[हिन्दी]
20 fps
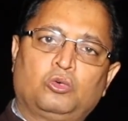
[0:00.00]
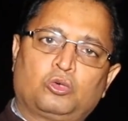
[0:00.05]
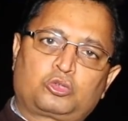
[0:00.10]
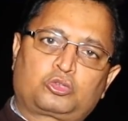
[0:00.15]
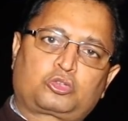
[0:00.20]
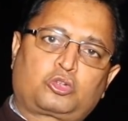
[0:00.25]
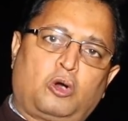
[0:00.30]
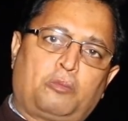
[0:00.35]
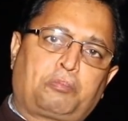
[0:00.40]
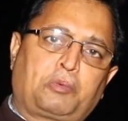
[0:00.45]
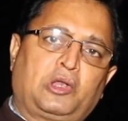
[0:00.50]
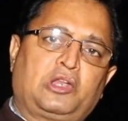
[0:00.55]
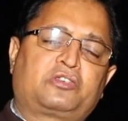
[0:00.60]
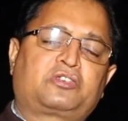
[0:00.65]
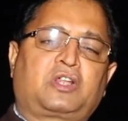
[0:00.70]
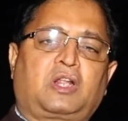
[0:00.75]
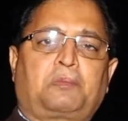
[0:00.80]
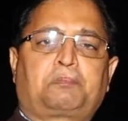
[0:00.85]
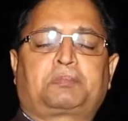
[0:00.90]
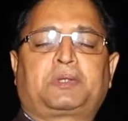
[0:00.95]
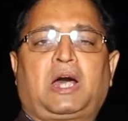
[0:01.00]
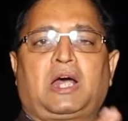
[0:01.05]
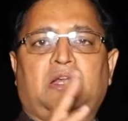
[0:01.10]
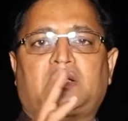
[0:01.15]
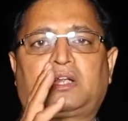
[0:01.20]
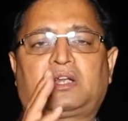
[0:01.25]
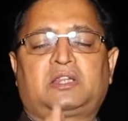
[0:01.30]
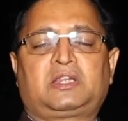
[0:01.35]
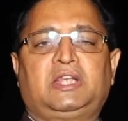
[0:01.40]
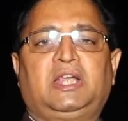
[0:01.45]
उसको पुलिस गिरफ्तार
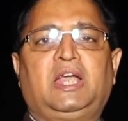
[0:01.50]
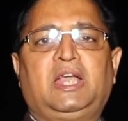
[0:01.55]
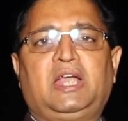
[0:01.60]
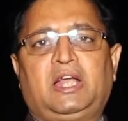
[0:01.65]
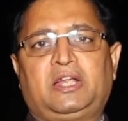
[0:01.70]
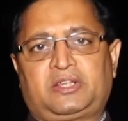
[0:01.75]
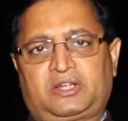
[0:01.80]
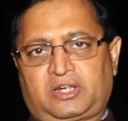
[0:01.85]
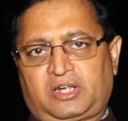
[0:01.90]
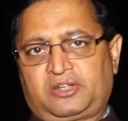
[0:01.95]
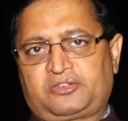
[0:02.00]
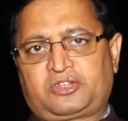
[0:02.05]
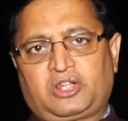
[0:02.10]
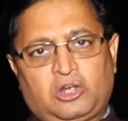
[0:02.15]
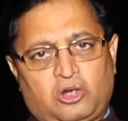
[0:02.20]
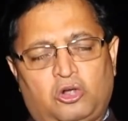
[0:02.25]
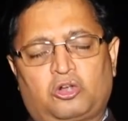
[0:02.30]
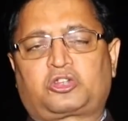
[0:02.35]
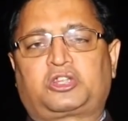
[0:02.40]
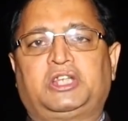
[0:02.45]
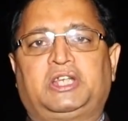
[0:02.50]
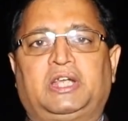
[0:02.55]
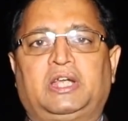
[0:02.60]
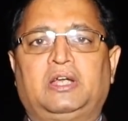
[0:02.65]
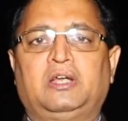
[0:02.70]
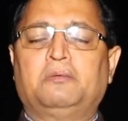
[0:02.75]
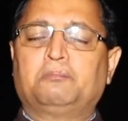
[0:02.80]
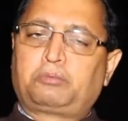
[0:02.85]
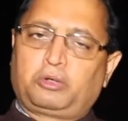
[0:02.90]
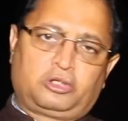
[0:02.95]
करती है या झगड़े से रोकती
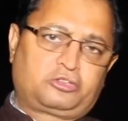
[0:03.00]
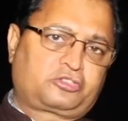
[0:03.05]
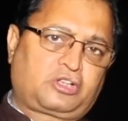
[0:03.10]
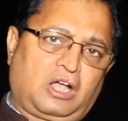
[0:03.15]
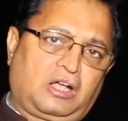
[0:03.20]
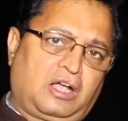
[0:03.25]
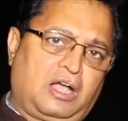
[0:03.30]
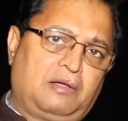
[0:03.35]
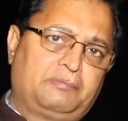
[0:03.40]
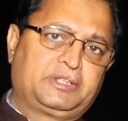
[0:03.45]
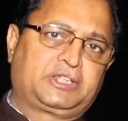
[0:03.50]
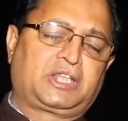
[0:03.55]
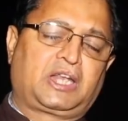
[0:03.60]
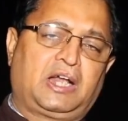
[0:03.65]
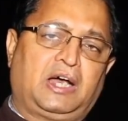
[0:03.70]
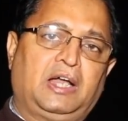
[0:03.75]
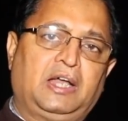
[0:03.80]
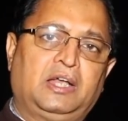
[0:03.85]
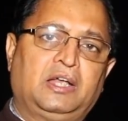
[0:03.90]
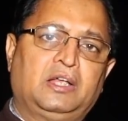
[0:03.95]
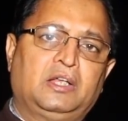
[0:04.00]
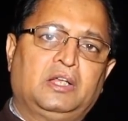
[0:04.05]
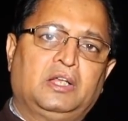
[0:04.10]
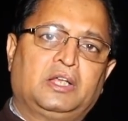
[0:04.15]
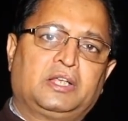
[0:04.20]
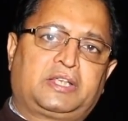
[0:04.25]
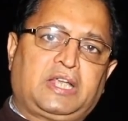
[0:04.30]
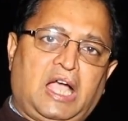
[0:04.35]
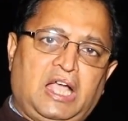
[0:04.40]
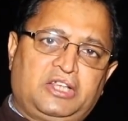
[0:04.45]
है पुलिस का काम इतना है
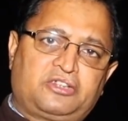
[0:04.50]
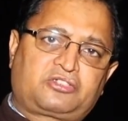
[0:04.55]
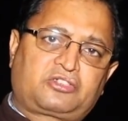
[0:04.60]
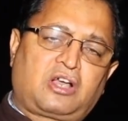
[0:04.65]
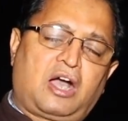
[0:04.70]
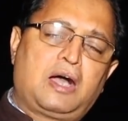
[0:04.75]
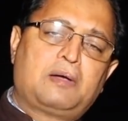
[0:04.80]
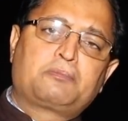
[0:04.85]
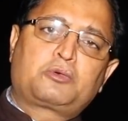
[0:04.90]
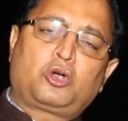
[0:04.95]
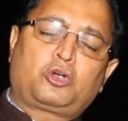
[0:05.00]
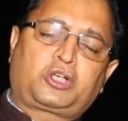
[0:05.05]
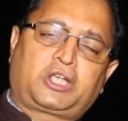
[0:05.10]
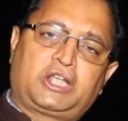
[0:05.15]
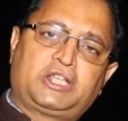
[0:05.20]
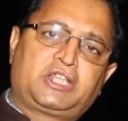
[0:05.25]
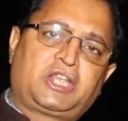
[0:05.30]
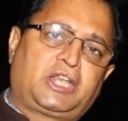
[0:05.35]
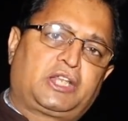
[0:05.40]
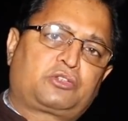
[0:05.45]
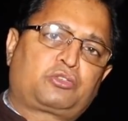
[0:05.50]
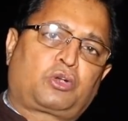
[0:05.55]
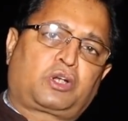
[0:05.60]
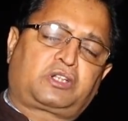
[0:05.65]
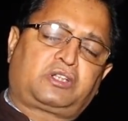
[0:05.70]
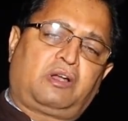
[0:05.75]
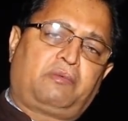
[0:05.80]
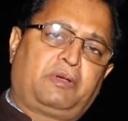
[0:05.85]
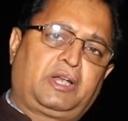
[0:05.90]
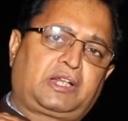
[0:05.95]
क्या इस काम को केंद्रीय
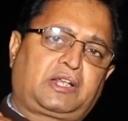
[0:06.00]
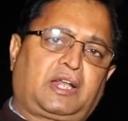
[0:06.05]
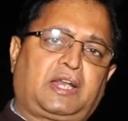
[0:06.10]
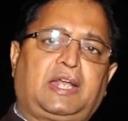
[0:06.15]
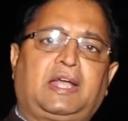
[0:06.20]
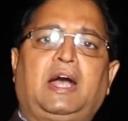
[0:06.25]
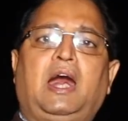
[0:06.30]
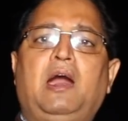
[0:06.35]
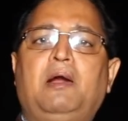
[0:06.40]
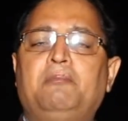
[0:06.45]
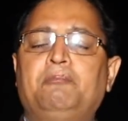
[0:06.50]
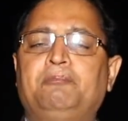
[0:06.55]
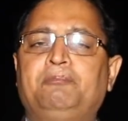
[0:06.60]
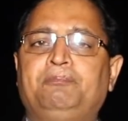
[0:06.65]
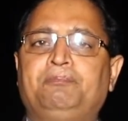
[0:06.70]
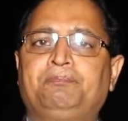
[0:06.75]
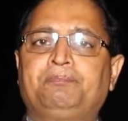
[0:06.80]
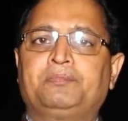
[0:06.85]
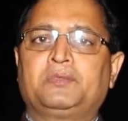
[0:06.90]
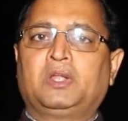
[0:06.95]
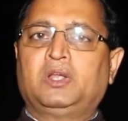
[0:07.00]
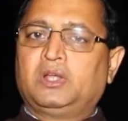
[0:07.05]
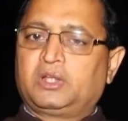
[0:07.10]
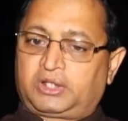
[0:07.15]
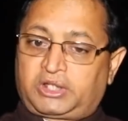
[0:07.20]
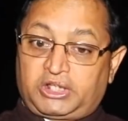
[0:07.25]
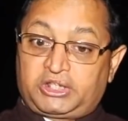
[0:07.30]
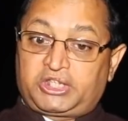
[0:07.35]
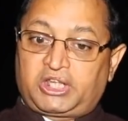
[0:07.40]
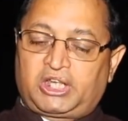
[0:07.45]
सुरक्षा बल करेगा
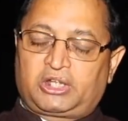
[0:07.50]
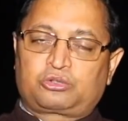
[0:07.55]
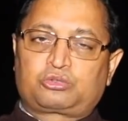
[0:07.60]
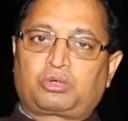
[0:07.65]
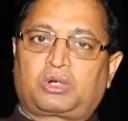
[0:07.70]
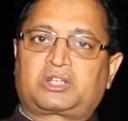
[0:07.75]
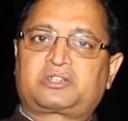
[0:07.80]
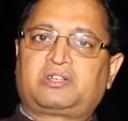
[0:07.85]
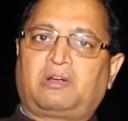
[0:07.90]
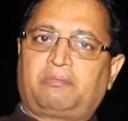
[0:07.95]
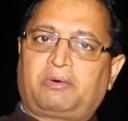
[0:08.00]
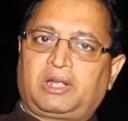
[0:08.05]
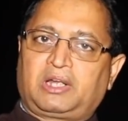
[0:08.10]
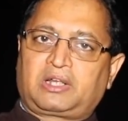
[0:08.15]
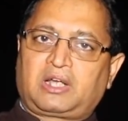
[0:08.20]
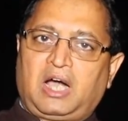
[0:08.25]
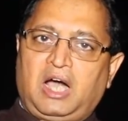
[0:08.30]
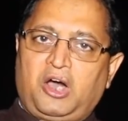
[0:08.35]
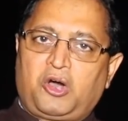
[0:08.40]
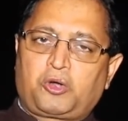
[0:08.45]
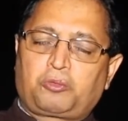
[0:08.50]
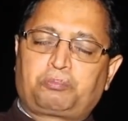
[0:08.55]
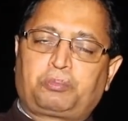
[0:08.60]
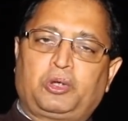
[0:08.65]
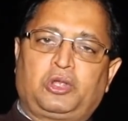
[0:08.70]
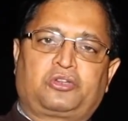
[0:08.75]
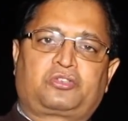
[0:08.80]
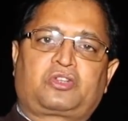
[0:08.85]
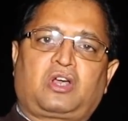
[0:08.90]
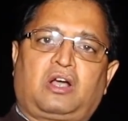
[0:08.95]
केंद्रीय सुरक्षा बल का और
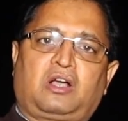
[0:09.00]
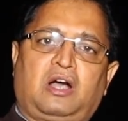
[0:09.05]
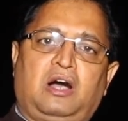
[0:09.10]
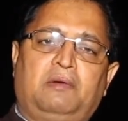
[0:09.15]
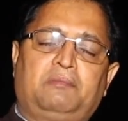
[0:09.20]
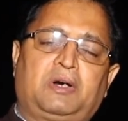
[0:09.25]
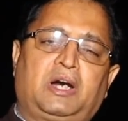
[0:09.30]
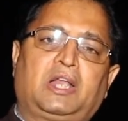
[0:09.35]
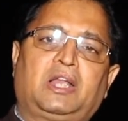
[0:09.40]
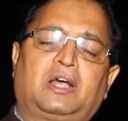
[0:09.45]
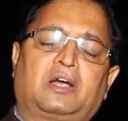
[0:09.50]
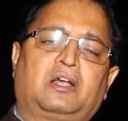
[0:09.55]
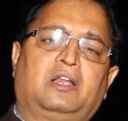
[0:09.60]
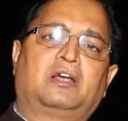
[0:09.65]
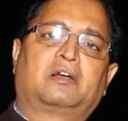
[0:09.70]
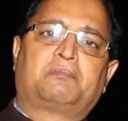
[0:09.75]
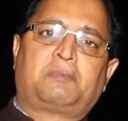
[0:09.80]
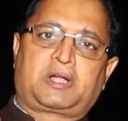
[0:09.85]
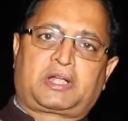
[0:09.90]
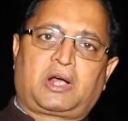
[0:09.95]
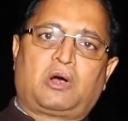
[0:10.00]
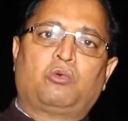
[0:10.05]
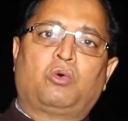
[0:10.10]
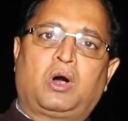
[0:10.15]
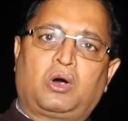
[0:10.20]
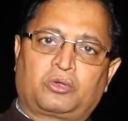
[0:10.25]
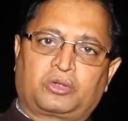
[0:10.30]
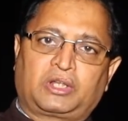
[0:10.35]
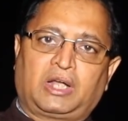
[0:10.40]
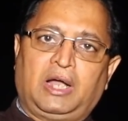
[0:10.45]
पुलिस का काम अलग अलग बटा
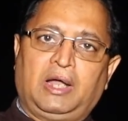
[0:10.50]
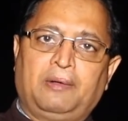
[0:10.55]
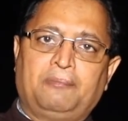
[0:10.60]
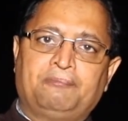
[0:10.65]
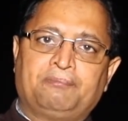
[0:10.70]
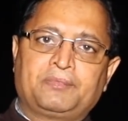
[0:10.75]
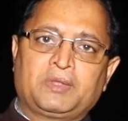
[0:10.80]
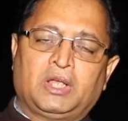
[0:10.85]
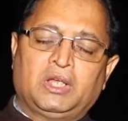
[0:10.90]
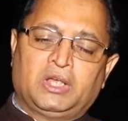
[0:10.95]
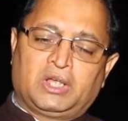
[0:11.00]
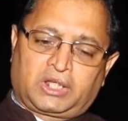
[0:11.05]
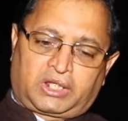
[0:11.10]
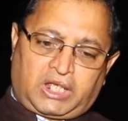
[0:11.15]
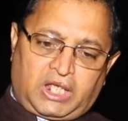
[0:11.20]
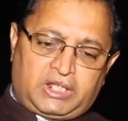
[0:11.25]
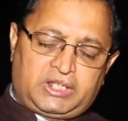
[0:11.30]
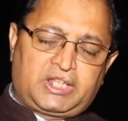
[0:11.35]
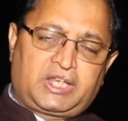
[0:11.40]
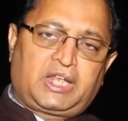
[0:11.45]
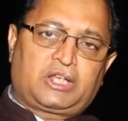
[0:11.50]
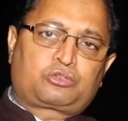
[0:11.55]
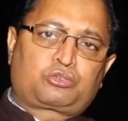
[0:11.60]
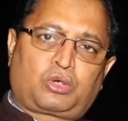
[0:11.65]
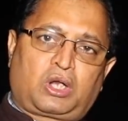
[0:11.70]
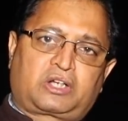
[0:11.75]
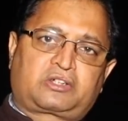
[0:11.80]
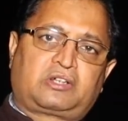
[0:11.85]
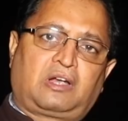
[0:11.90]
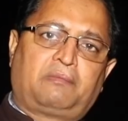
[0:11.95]
हुआ होता है केंद्रीय
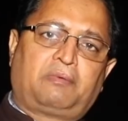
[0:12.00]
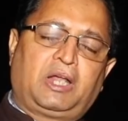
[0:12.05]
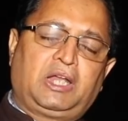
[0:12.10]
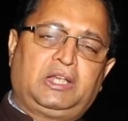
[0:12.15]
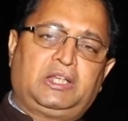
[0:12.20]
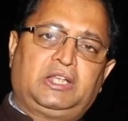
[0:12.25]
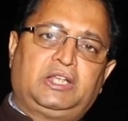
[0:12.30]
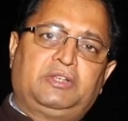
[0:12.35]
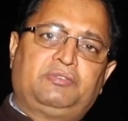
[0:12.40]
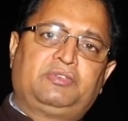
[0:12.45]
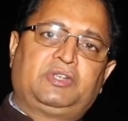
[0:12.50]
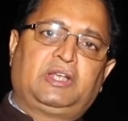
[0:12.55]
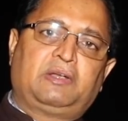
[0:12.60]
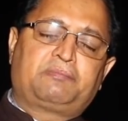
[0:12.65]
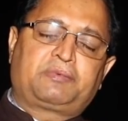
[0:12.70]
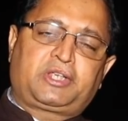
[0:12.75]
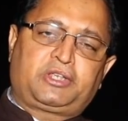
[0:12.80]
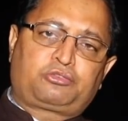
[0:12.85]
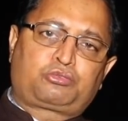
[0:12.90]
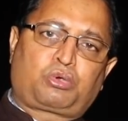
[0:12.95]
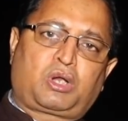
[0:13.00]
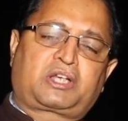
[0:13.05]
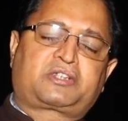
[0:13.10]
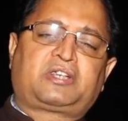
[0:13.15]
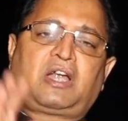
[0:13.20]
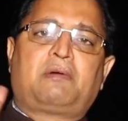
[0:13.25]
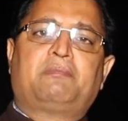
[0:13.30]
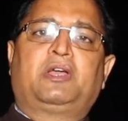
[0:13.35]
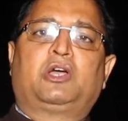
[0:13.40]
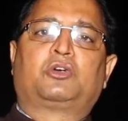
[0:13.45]
सुरक्षा बल ईवीएम की
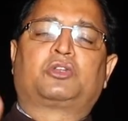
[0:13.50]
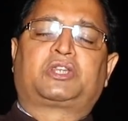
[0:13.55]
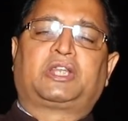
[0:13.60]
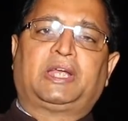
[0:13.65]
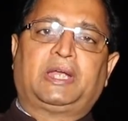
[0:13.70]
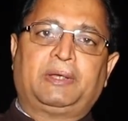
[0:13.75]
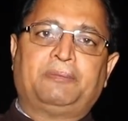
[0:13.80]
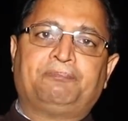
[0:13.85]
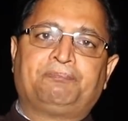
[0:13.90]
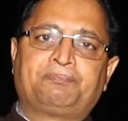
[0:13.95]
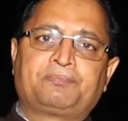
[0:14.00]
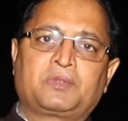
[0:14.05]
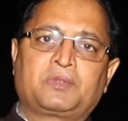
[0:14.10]
सुरक्षा में होते हैं